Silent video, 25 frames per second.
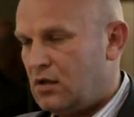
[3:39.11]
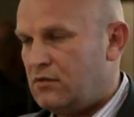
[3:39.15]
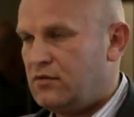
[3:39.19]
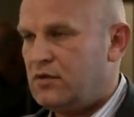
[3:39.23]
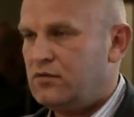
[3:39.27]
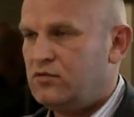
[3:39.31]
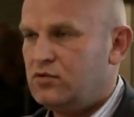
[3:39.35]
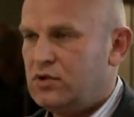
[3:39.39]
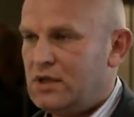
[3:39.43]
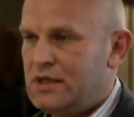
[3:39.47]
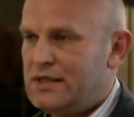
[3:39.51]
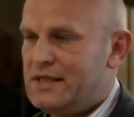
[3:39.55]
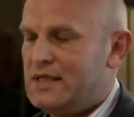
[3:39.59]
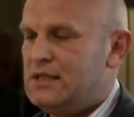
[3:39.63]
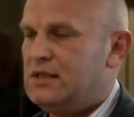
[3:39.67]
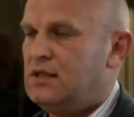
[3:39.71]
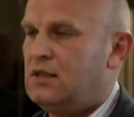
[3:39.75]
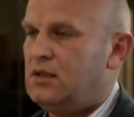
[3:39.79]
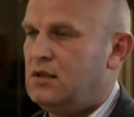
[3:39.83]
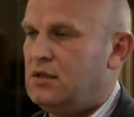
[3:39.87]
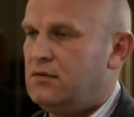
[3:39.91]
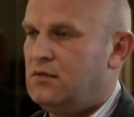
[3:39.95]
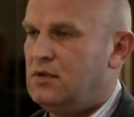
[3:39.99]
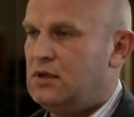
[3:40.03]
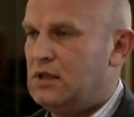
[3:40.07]
А в
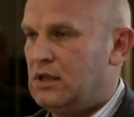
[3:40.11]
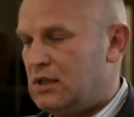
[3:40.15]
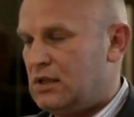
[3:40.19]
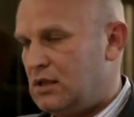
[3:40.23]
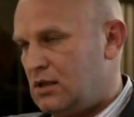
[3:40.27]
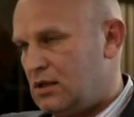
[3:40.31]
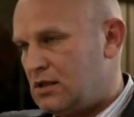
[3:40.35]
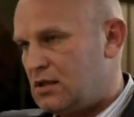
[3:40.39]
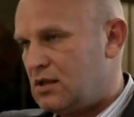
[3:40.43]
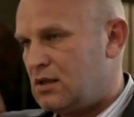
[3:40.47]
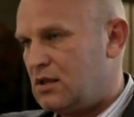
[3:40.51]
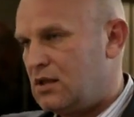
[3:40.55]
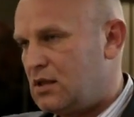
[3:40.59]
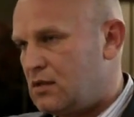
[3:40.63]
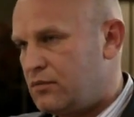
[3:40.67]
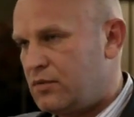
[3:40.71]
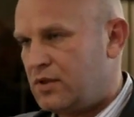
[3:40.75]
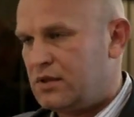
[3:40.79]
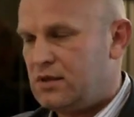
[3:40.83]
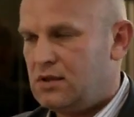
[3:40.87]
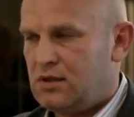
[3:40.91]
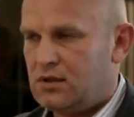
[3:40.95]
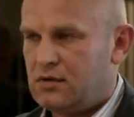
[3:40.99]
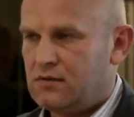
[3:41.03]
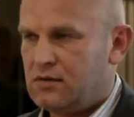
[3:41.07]
Audacity этого нет, надо
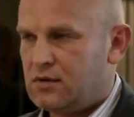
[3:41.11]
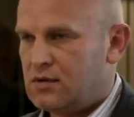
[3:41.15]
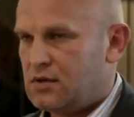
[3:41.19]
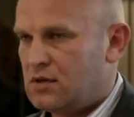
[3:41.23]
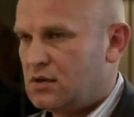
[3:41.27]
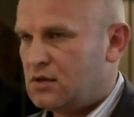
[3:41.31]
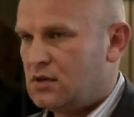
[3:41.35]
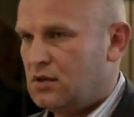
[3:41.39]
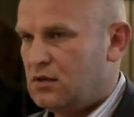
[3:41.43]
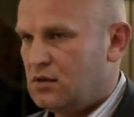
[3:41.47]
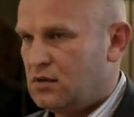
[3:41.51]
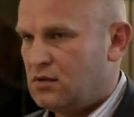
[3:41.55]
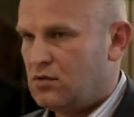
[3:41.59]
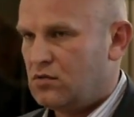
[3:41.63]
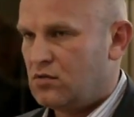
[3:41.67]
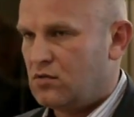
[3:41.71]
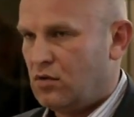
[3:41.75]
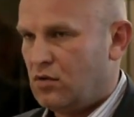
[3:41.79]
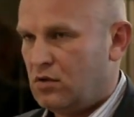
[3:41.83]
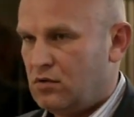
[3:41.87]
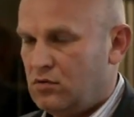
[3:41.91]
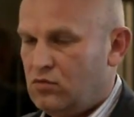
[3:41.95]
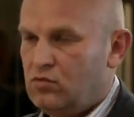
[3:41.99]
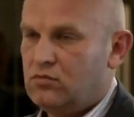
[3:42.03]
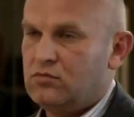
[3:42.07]
экспортировать совершенно
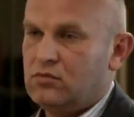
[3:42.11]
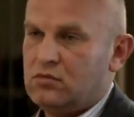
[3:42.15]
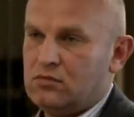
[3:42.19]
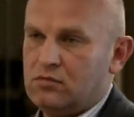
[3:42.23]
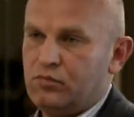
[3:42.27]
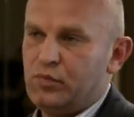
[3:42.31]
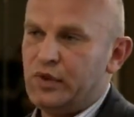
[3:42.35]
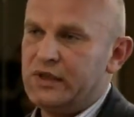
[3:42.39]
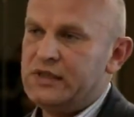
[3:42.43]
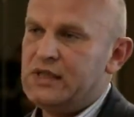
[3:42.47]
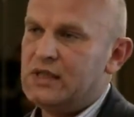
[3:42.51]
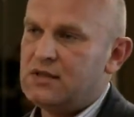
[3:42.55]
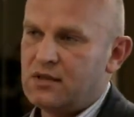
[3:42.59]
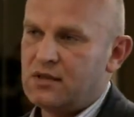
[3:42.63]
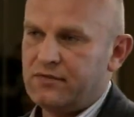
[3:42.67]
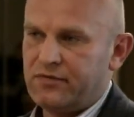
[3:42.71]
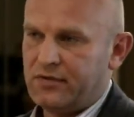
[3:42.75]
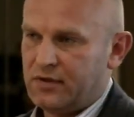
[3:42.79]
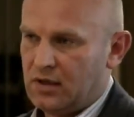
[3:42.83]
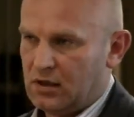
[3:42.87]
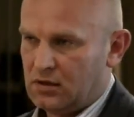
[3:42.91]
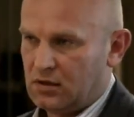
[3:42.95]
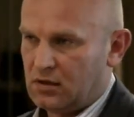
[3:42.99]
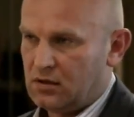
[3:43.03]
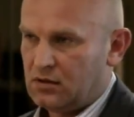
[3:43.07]
другой. Ну, плодятся
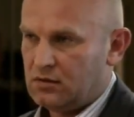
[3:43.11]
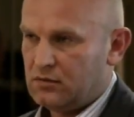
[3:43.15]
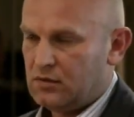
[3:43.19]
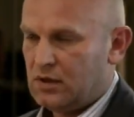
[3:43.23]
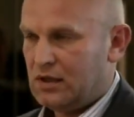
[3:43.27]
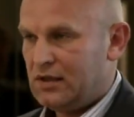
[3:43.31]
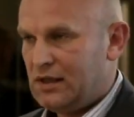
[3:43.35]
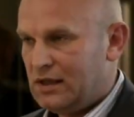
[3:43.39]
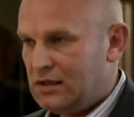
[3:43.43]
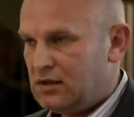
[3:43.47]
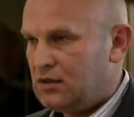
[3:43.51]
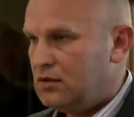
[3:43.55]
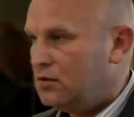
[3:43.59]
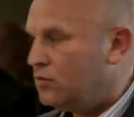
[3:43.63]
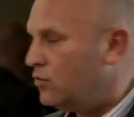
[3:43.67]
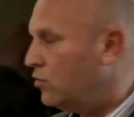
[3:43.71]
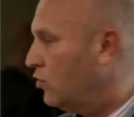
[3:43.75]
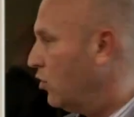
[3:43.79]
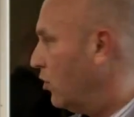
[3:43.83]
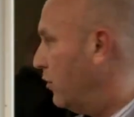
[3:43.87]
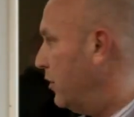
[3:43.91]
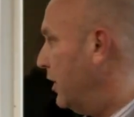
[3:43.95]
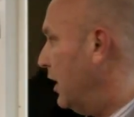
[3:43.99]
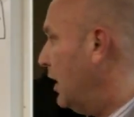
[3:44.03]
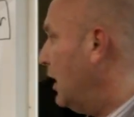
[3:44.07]
файлы. Это
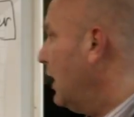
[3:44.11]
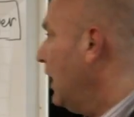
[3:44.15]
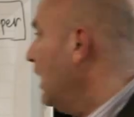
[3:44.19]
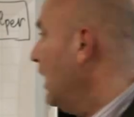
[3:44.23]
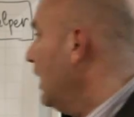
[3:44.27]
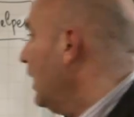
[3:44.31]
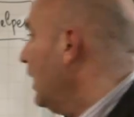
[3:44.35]
неудобно.